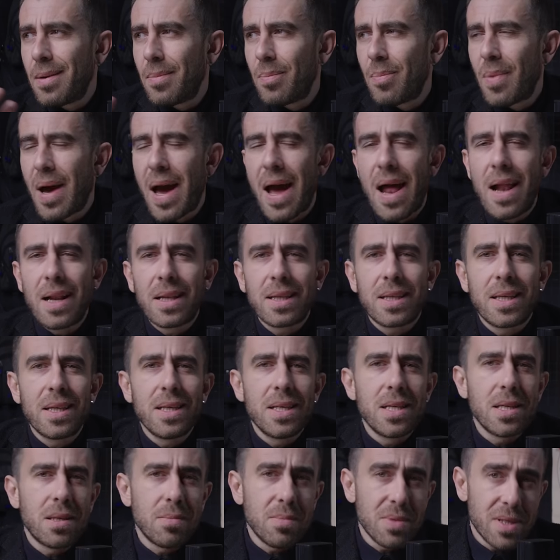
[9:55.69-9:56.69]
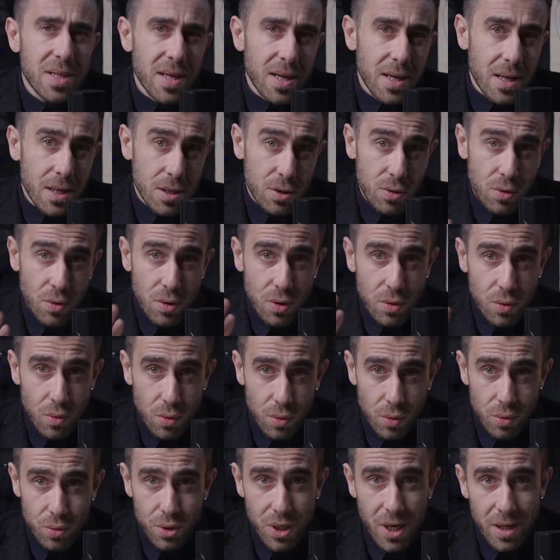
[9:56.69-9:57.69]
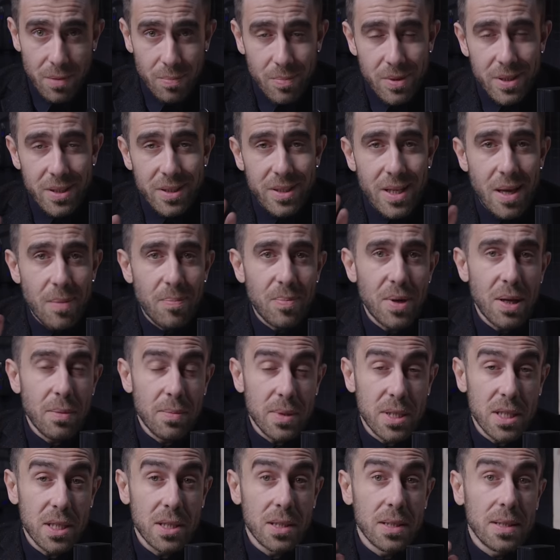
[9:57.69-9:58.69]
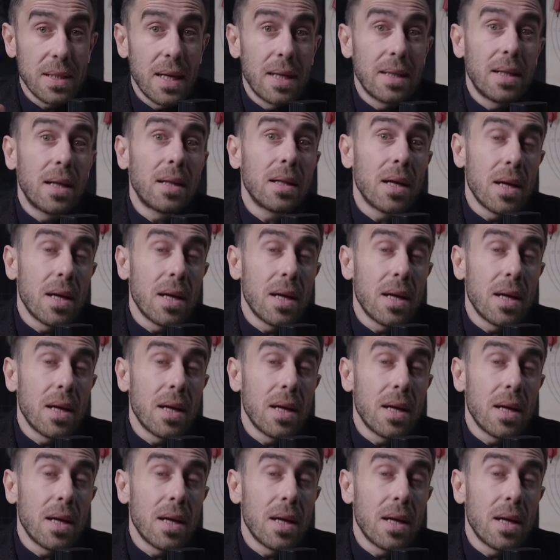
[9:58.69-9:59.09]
belki 20 sene sonra olacak bir deprem için neden